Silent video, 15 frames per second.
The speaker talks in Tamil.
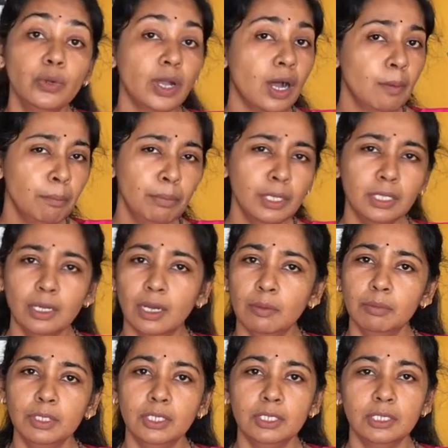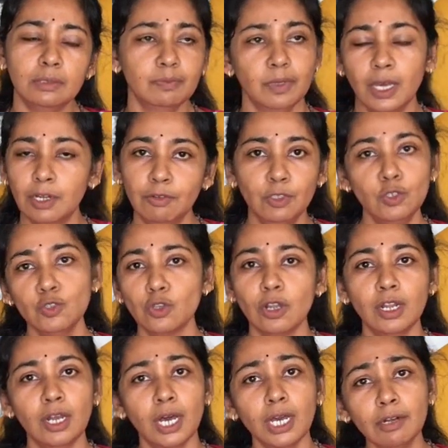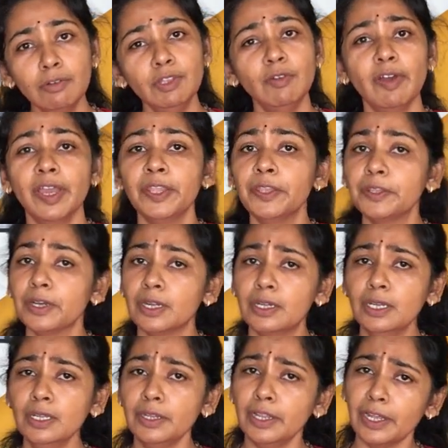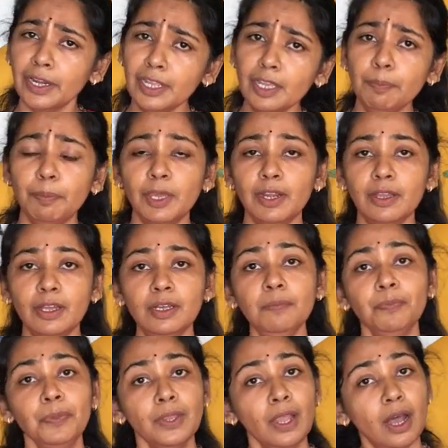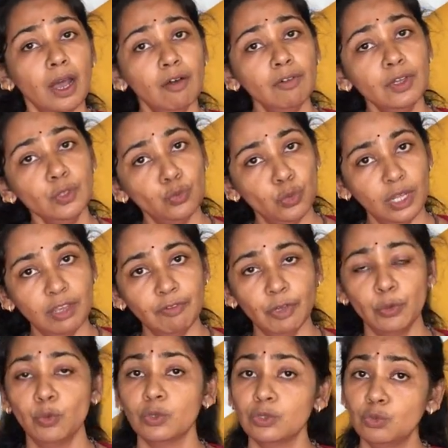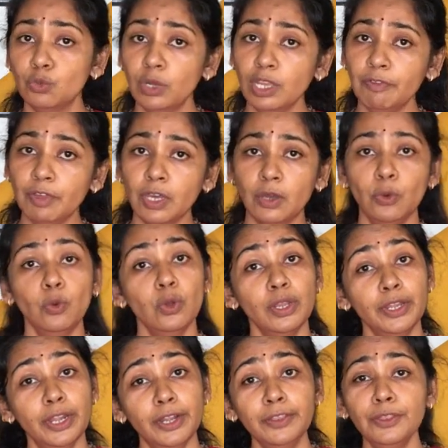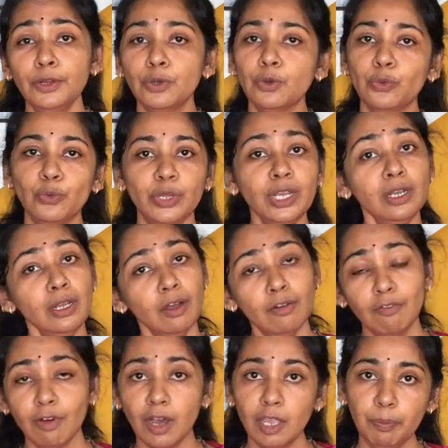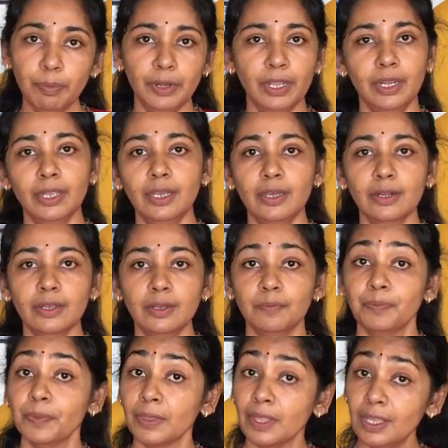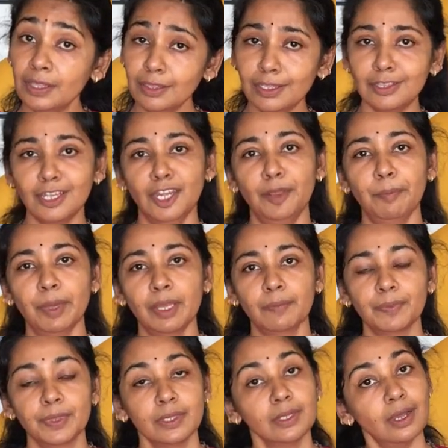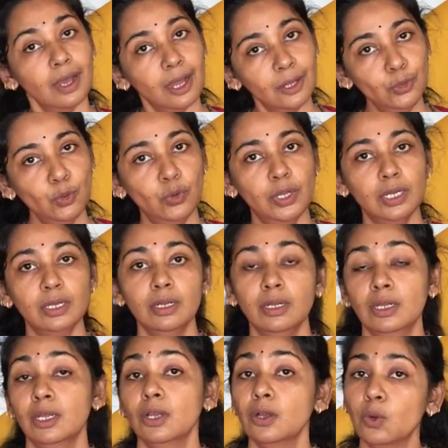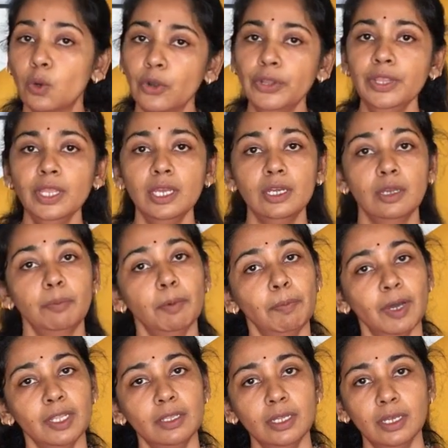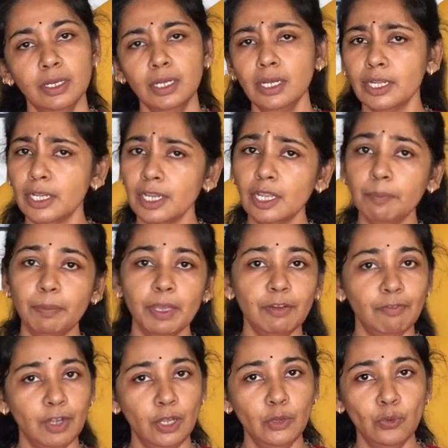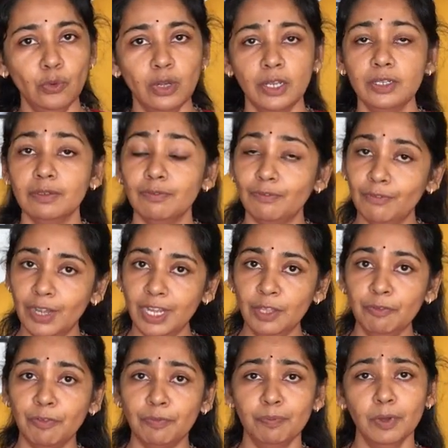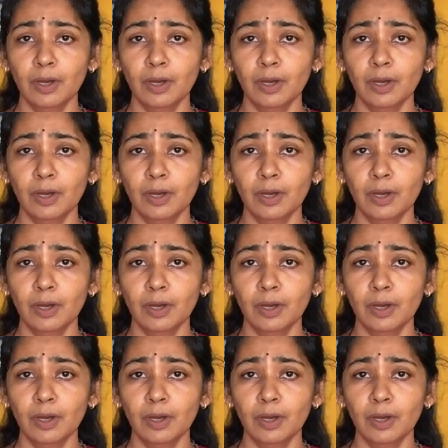ஒரு ஐம்பது ஐம்பத்தஞ்சு அறுபதுன்னு சொல்லலாம் அறுபது வயது தாண்டின நிறைய பேருக்கு அவங்க துணைவரோ துணைவியாரோ எழுந்திருக்கக்கூடிய வாய்ப்பு நிறைய இருக்குது இந்த தனிமை அதோட குழந்தைங்க இப்போ பார்த்தீங்கன்னா நிறைய பேர் வெளியூரில் வெளி